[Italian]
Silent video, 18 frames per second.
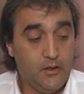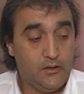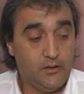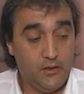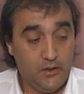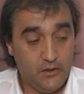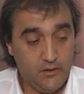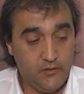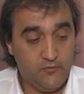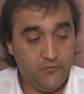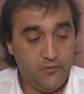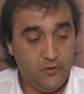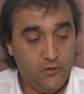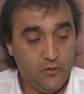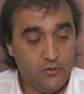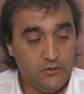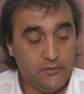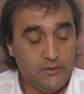delle
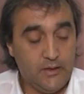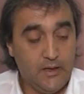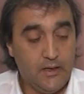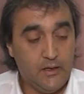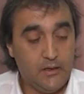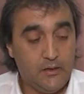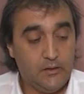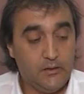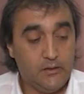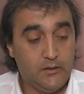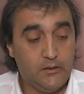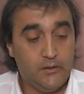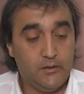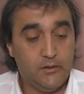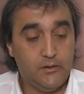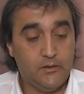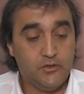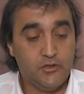difficoltà,
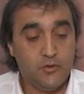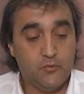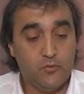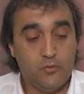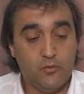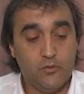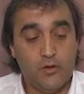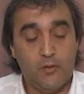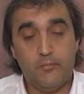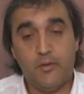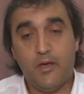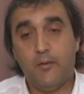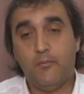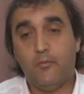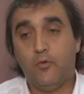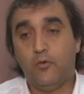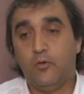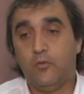eh, diciamo,
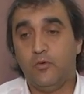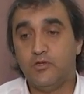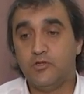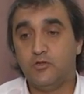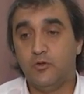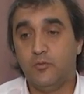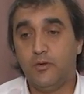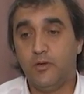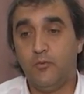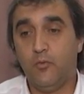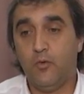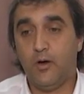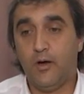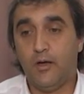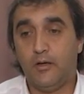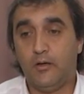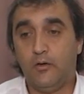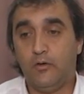abbiamo in questo primo
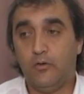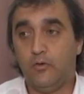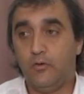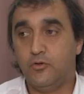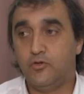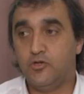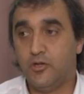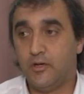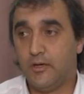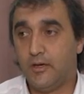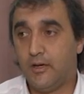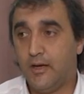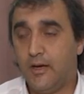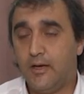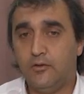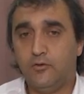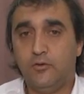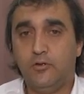anno
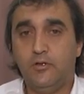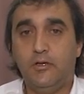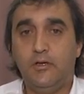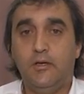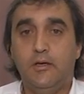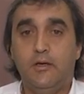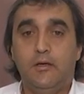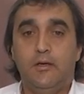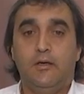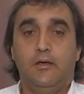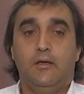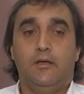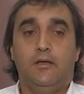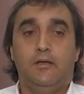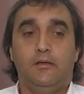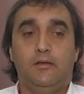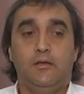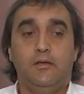cercato di,
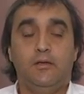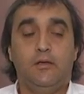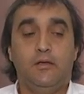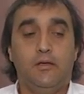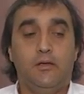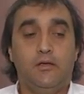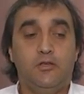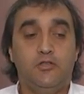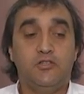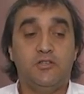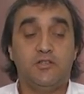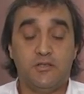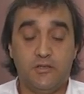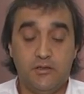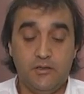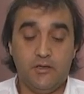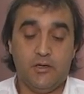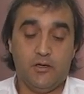di
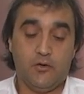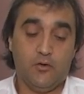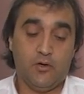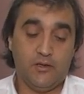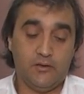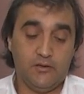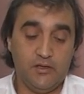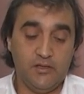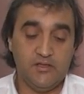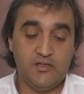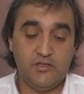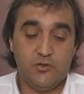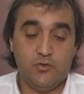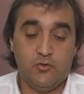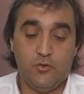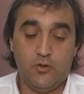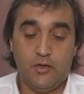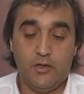gestire con
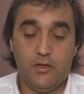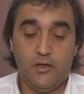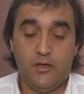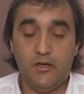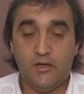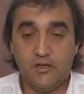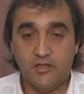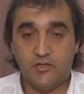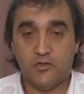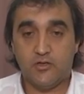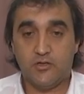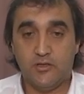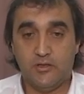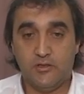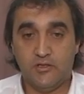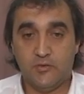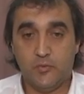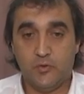attenzione le
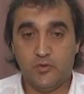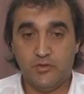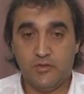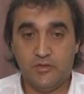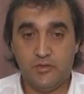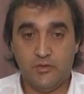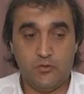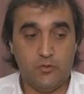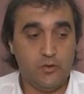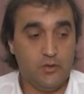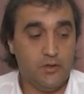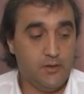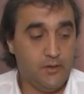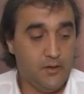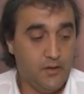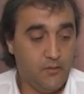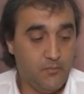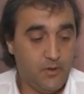risorse a disposizione
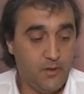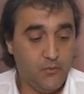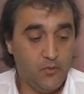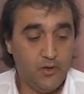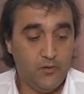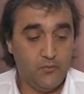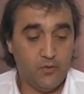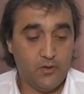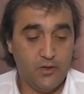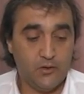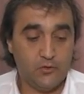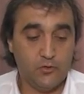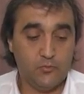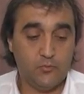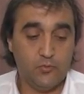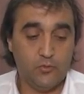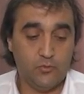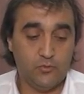Abbiamo
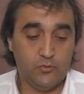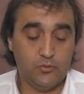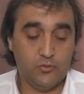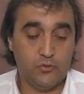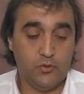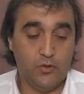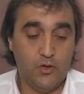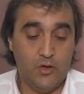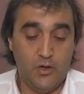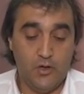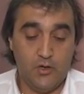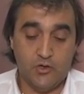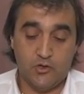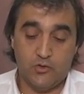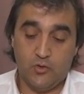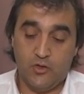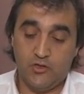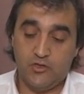lavorato molto
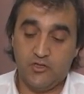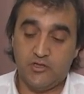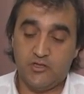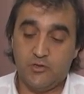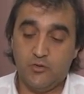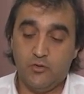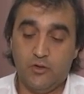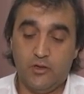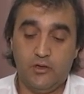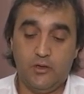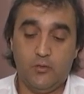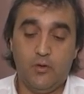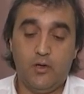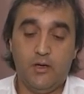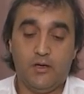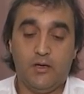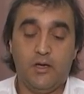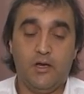sulla gestione di
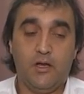quella che è